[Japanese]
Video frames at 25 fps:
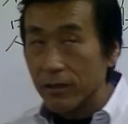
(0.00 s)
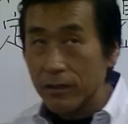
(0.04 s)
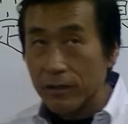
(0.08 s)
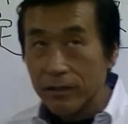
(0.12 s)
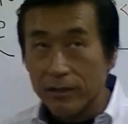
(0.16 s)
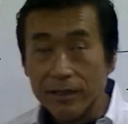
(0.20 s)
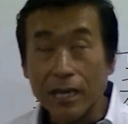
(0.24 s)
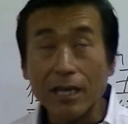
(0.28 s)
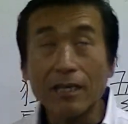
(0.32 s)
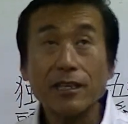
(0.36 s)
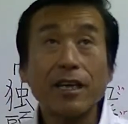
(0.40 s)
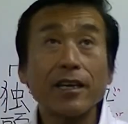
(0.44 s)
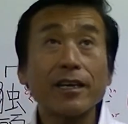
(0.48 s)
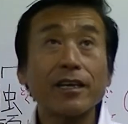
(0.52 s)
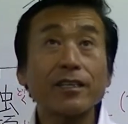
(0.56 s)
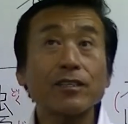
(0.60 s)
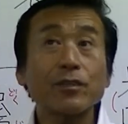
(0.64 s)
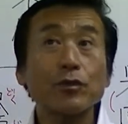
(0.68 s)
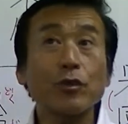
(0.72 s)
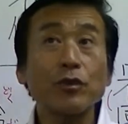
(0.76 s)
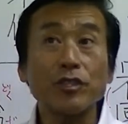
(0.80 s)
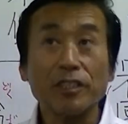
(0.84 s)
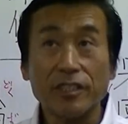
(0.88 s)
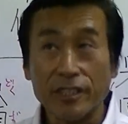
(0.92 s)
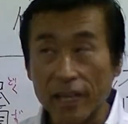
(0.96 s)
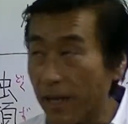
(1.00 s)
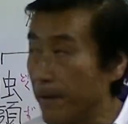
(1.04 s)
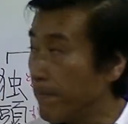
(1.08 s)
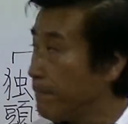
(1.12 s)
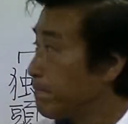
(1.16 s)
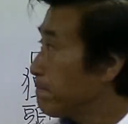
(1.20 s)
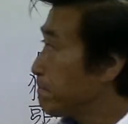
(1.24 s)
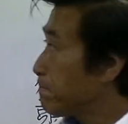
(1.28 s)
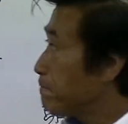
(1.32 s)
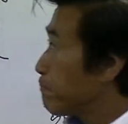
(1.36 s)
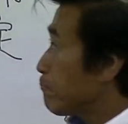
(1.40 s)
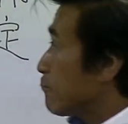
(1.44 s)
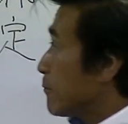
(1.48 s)
3か月後にね
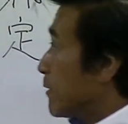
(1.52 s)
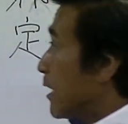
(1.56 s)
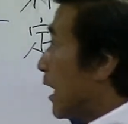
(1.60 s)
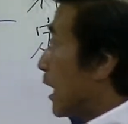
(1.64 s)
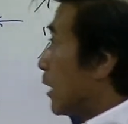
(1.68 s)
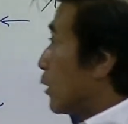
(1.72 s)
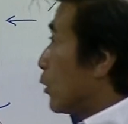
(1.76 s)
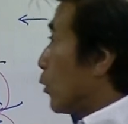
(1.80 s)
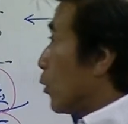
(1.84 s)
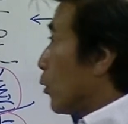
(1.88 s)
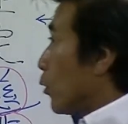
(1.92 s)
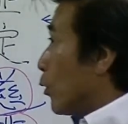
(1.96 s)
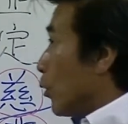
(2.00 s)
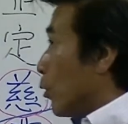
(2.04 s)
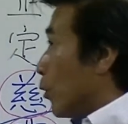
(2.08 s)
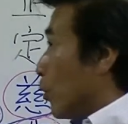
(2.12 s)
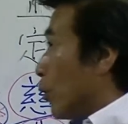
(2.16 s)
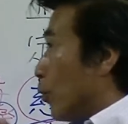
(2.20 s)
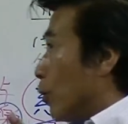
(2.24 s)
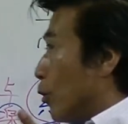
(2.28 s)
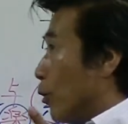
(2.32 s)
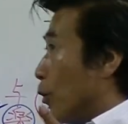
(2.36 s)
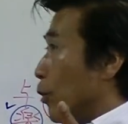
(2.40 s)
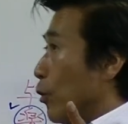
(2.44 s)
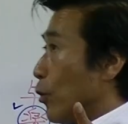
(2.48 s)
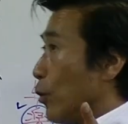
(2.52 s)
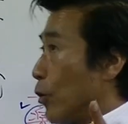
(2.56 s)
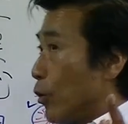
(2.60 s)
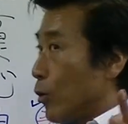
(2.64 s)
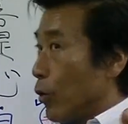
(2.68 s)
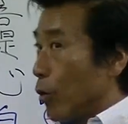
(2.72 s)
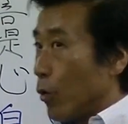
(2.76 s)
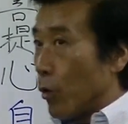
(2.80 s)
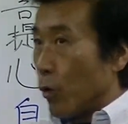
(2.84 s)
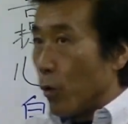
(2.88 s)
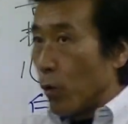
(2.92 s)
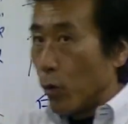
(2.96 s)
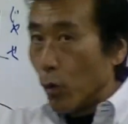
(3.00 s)
あ
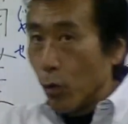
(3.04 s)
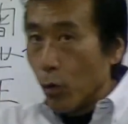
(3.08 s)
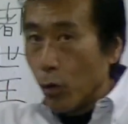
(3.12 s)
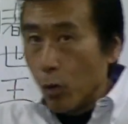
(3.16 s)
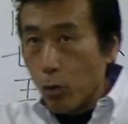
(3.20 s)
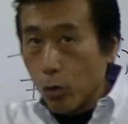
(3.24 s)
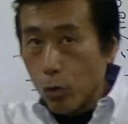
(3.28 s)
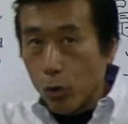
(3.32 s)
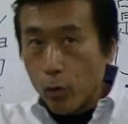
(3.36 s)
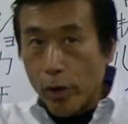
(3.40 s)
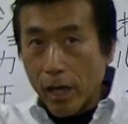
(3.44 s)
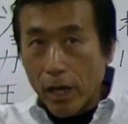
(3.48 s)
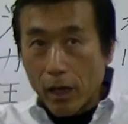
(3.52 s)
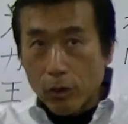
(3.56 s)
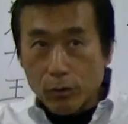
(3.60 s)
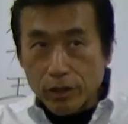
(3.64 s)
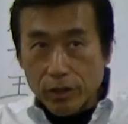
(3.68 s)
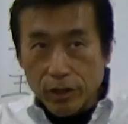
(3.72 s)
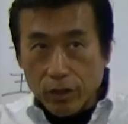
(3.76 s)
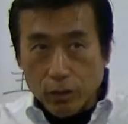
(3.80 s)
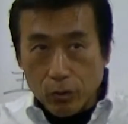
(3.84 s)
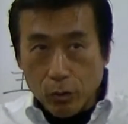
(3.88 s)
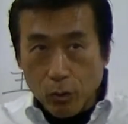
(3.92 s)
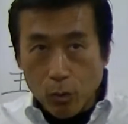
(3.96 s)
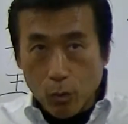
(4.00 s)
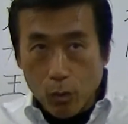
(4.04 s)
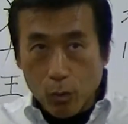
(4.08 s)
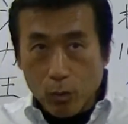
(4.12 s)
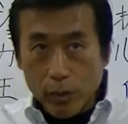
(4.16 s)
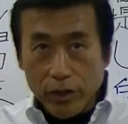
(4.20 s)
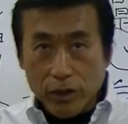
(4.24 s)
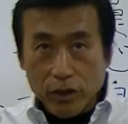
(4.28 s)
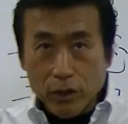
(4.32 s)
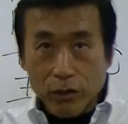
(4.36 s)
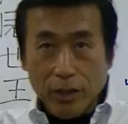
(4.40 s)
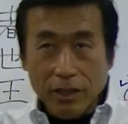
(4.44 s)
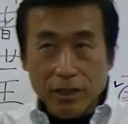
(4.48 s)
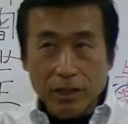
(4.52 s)
のー、500人のお弟
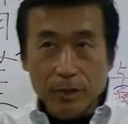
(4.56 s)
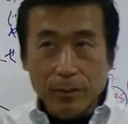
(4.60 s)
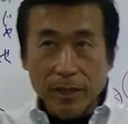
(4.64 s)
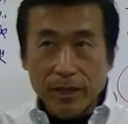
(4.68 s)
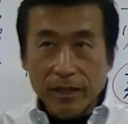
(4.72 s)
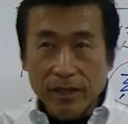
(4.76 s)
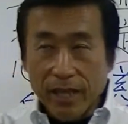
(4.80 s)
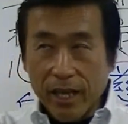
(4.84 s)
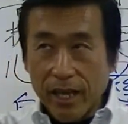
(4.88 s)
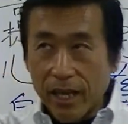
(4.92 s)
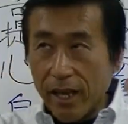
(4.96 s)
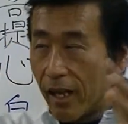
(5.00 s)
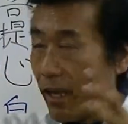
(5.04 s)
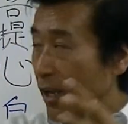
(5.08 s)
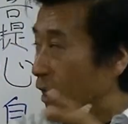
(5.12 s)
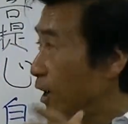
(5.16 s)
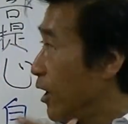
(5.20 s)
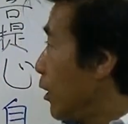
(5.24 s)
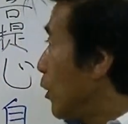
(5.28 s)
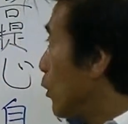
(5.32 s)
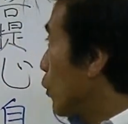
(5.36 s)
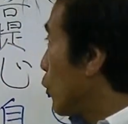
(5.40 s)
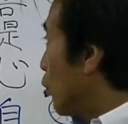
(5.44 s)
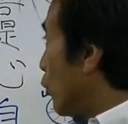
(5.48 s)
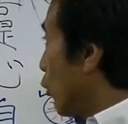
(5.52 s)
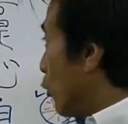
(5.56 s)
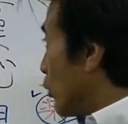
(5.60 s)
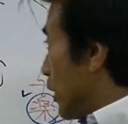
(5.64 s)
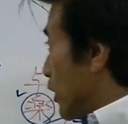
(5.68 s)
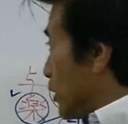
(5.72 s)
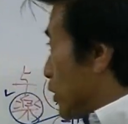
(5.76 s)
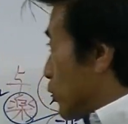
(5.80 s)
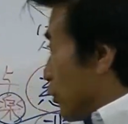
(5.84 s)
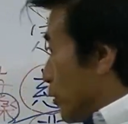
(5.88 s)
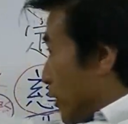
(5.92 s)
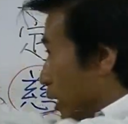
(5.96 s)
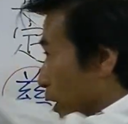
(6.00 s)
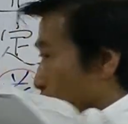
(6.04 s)
子を集めてこのお弟
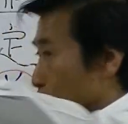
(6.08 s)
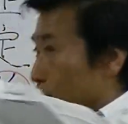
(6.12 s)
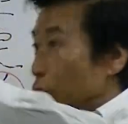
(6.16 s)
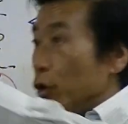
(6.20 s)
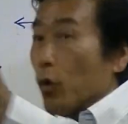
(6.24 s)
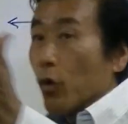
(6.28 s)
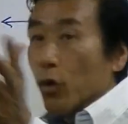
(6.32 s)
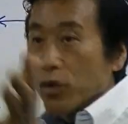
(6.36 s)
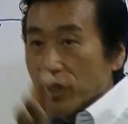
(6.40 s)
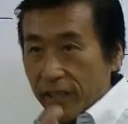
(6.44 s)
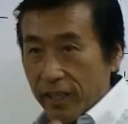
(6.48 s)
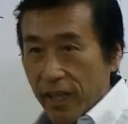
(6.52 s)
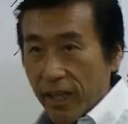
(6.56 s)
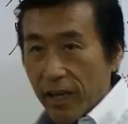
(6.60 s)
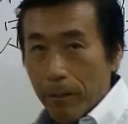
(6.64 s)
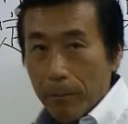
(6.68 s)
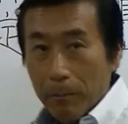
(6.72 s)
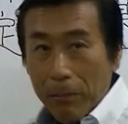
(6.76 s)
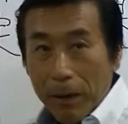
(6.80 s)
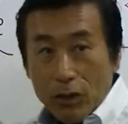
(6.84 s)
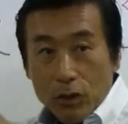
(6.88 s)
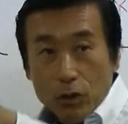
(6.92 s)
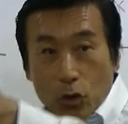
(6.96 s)
子をね供養して場